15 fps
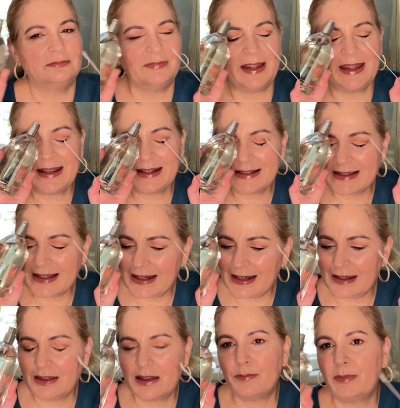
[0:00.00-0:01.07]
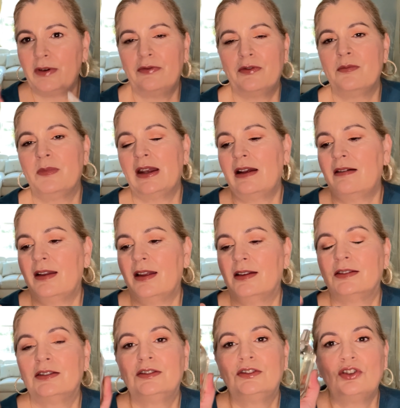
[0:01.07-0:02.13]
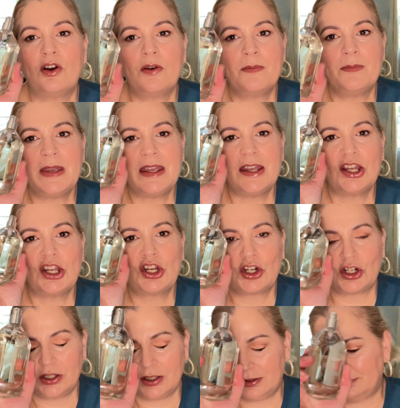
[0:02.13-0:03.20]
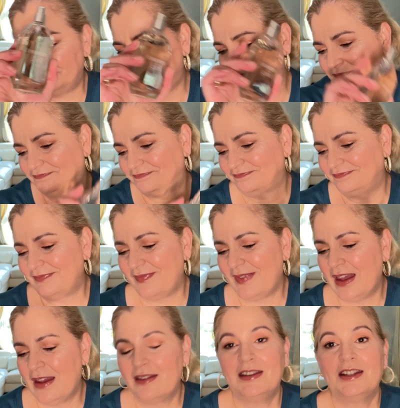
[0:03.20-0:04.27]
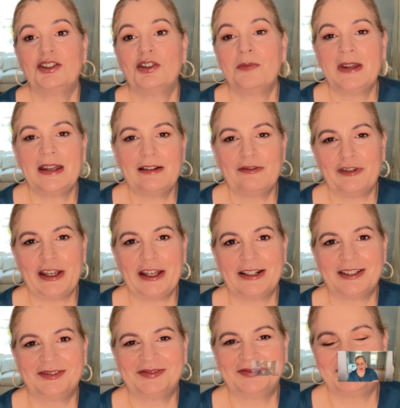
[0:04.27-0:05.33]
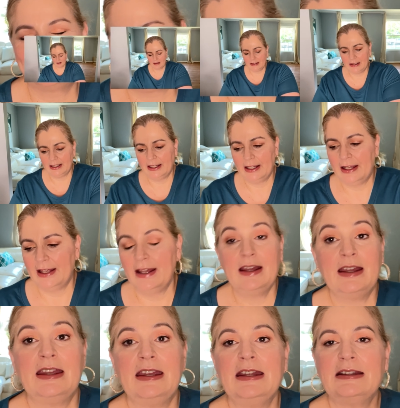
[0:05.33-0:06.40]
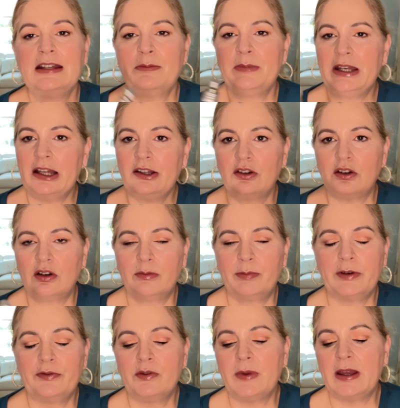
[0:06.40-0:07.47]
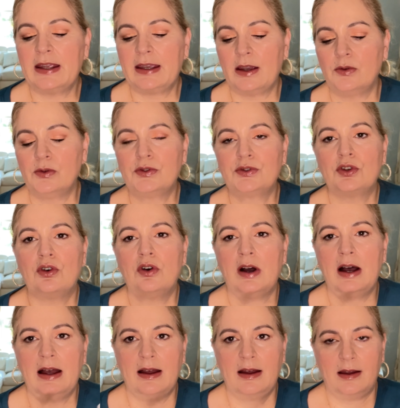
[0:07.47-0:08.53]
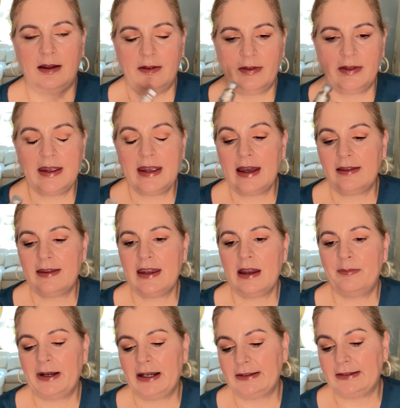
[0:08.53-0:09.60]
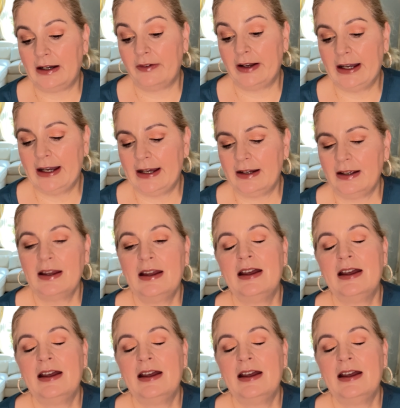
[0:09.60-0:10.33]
excelente perfume la verdad, Tommy Girl de Tommy Hilfiger. Y terminando con los perfumes que uso ah, día a día para trabajar,